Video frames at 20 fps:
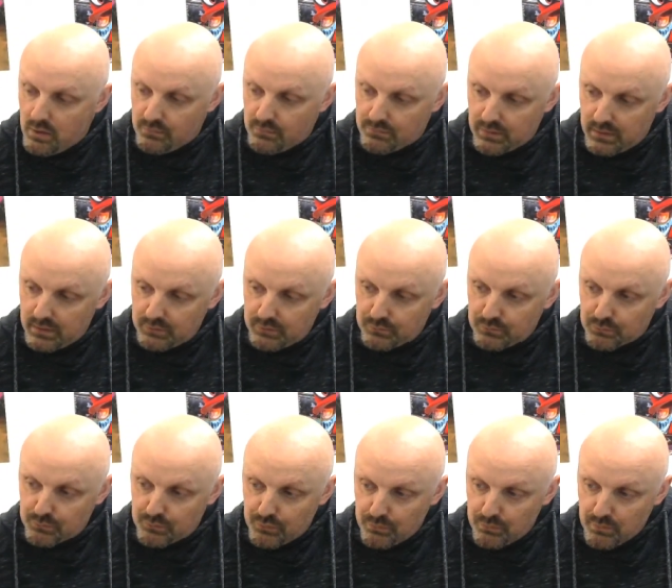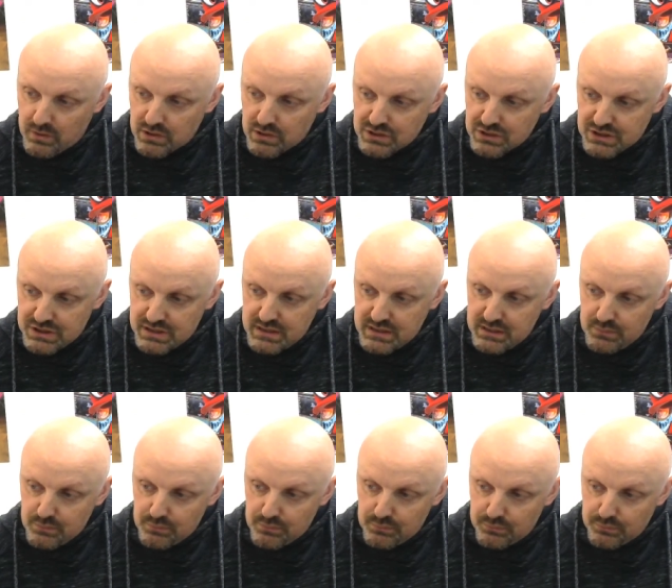Voilà, donc euh, moi j'ai
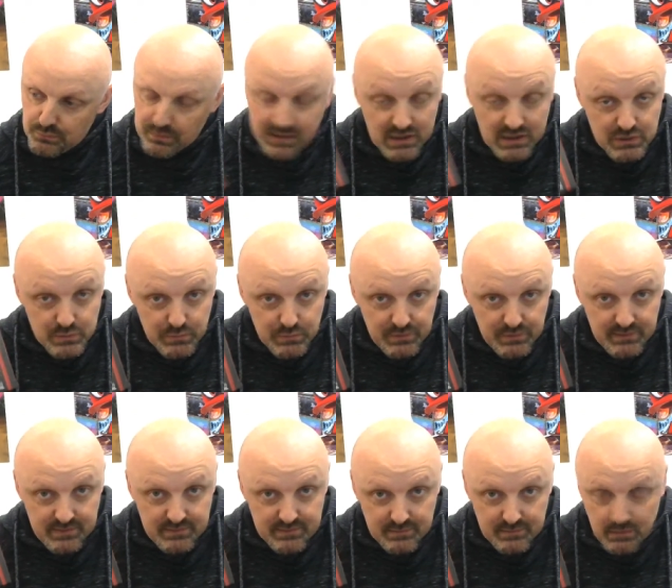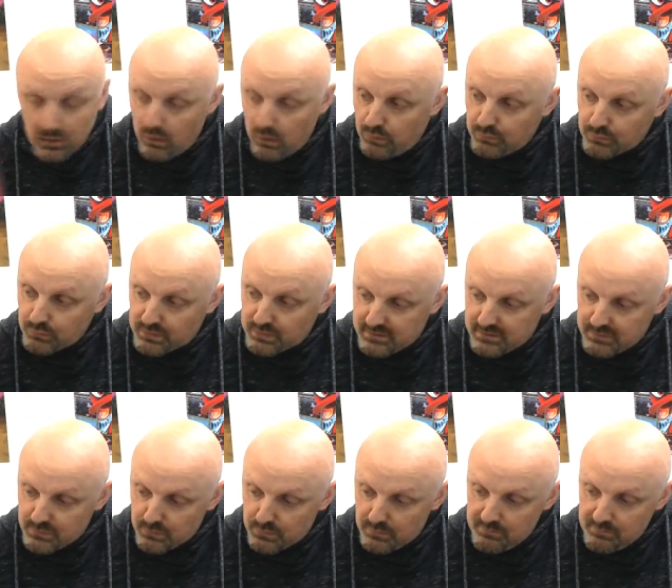euh, donc acheté ça en
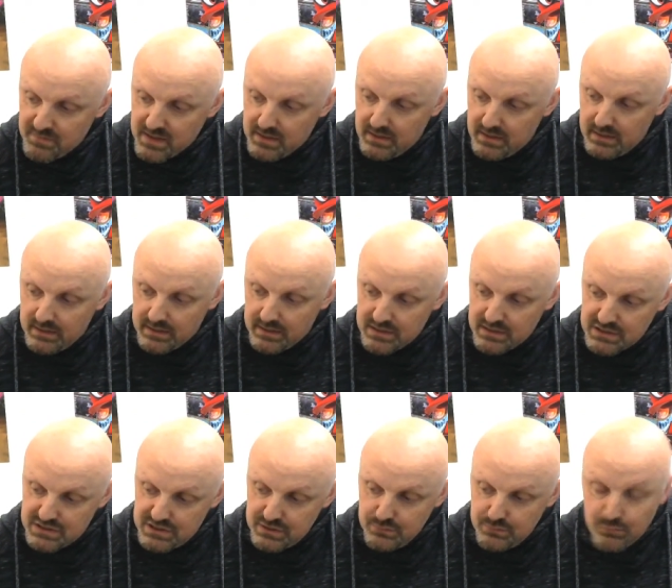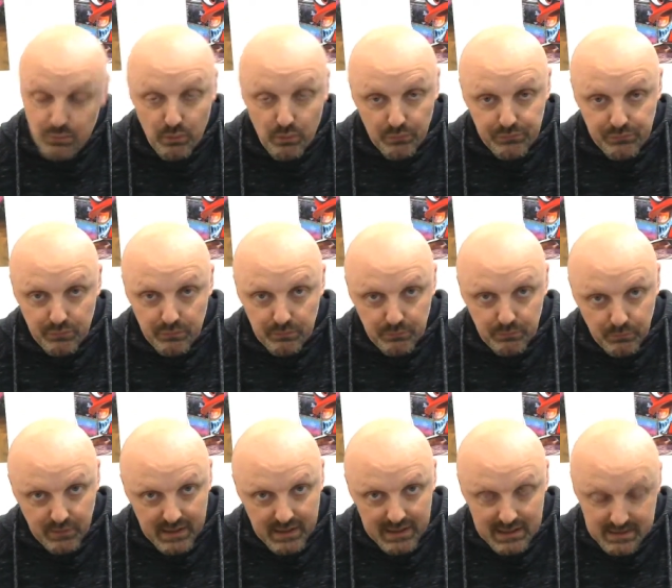occasion et j'ai eu l'ensemble
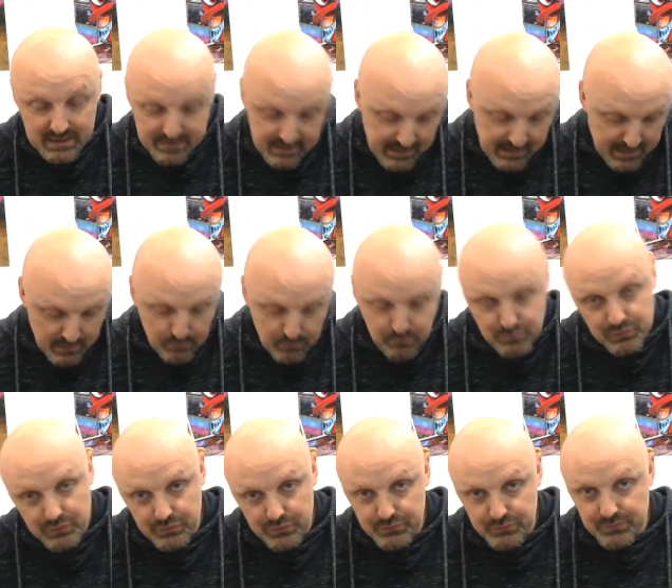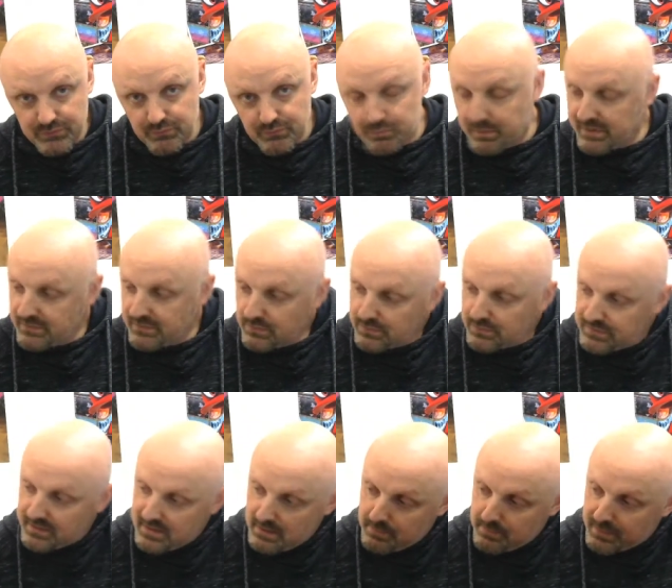donc avec les 10 cartouches que je vais vous
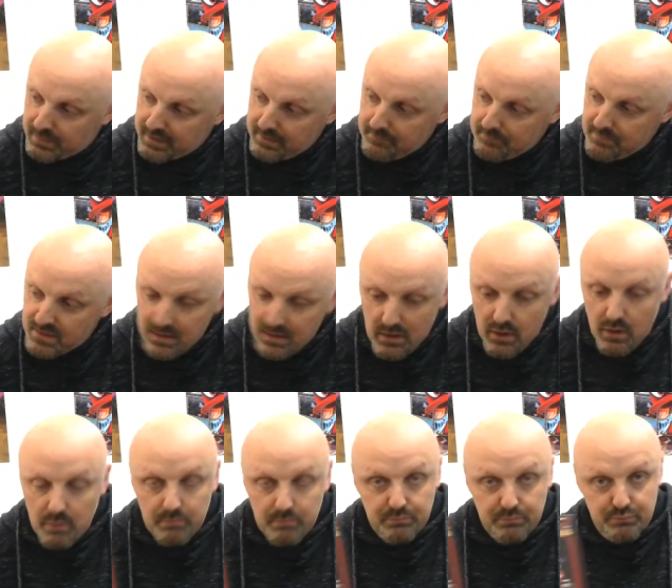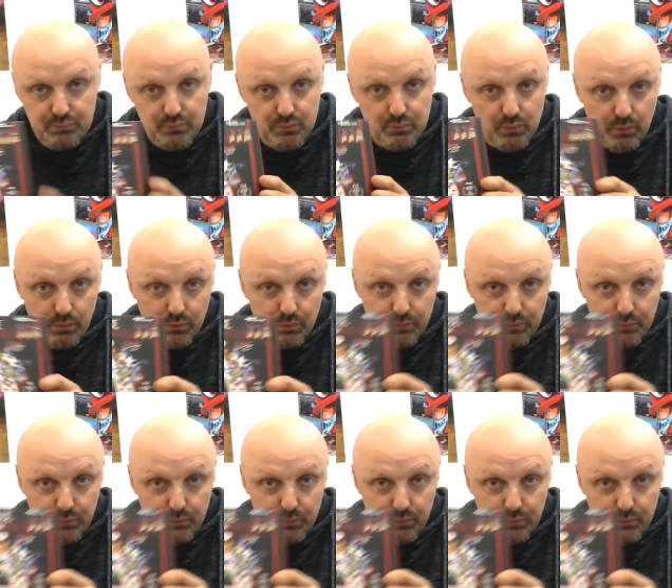présenter après pour